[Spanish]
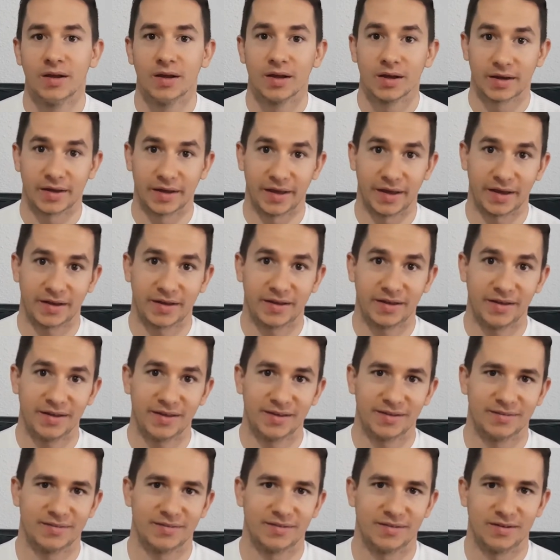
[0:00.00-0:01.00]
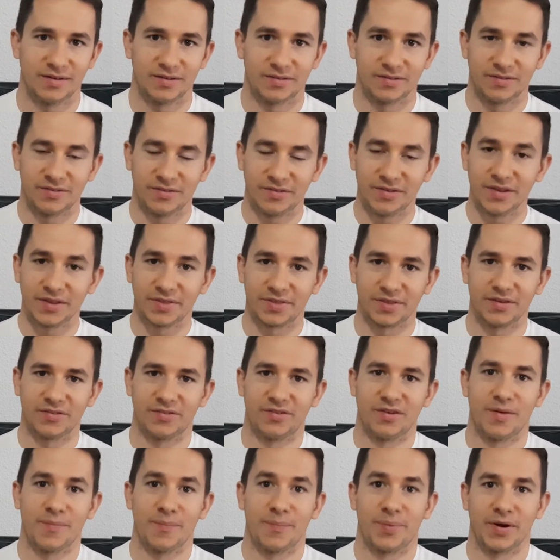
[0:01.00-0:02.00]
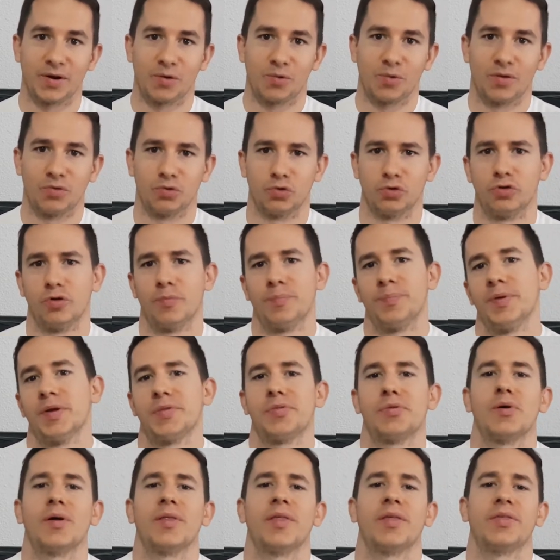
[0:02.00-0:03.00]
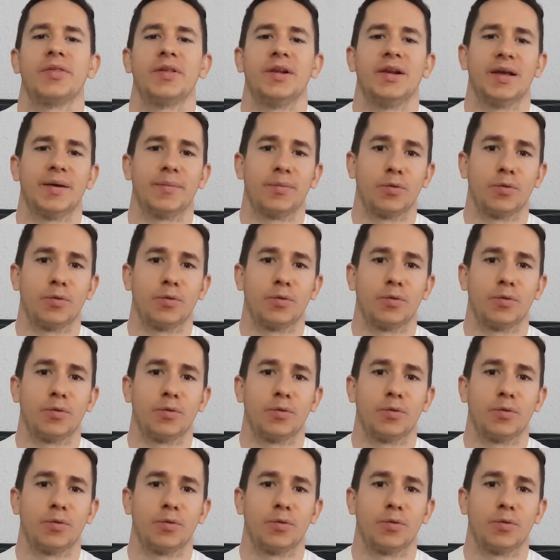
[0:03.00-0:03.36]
que es que dicen siempre cuando yo empiezo a decirles,